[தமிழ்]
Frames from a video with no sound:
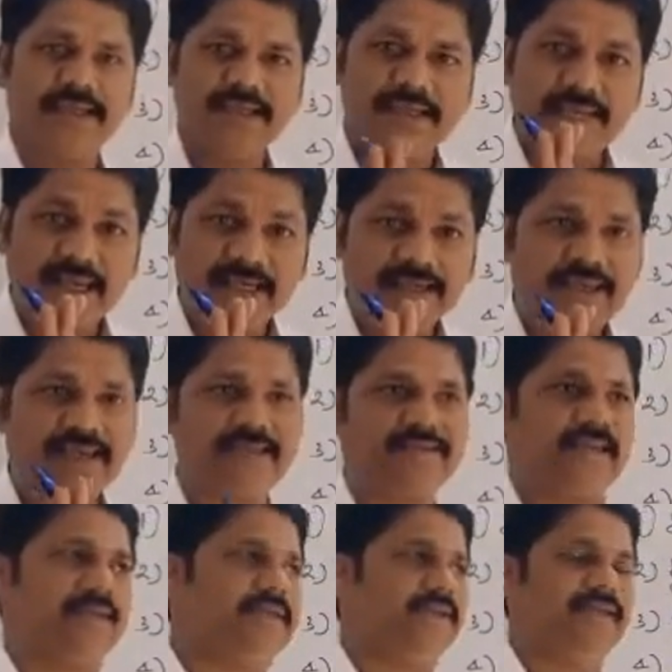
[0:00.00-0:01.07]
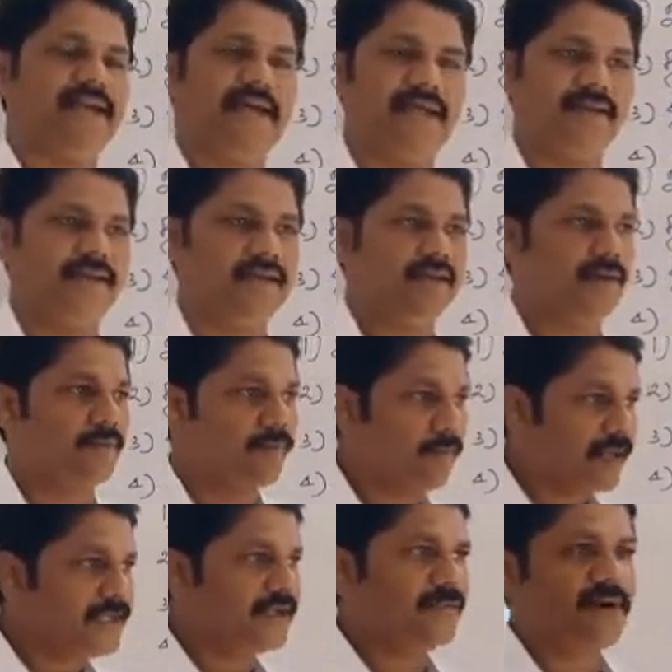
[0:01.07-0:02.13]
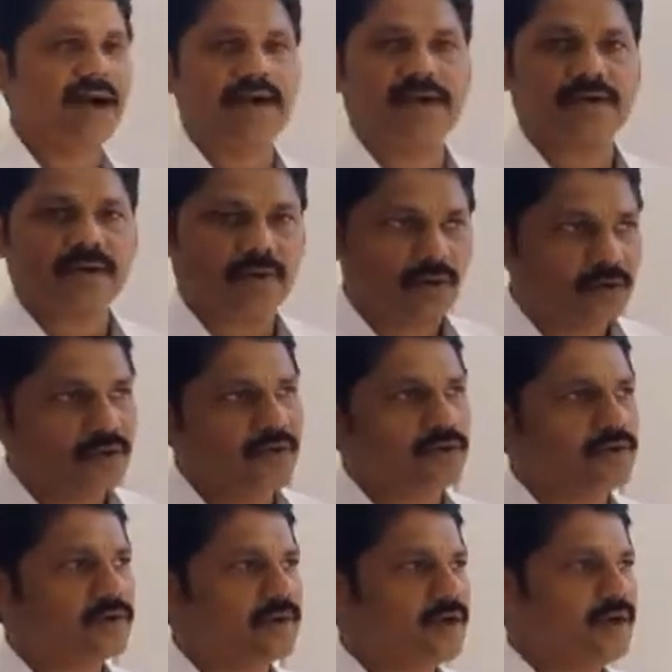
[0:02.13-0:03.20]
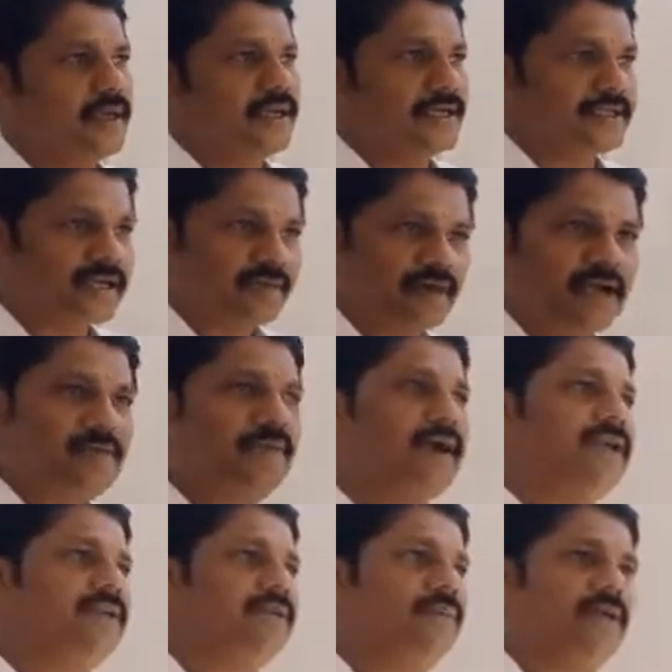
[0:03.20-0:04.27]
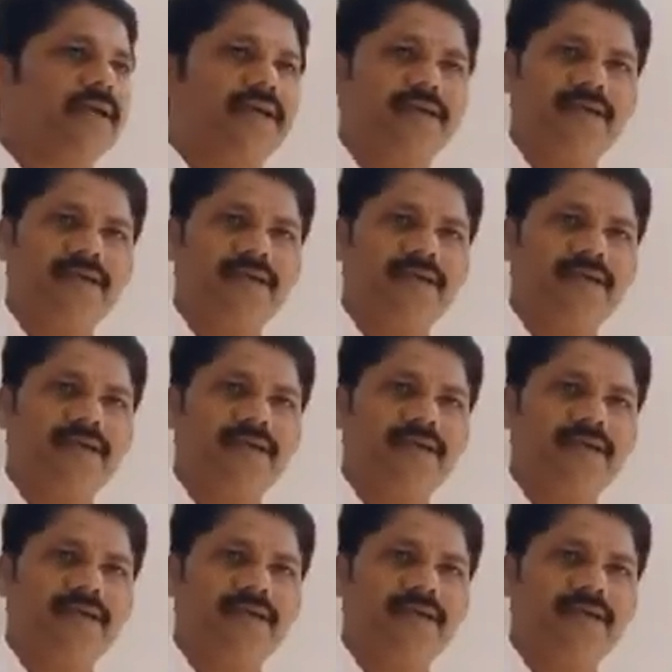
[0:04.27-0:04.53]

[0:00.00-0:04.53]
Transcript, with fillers: இயற்கை சக்திகளை மையமாக கொண்டு இந்த வழிபாட்டு முறைகள்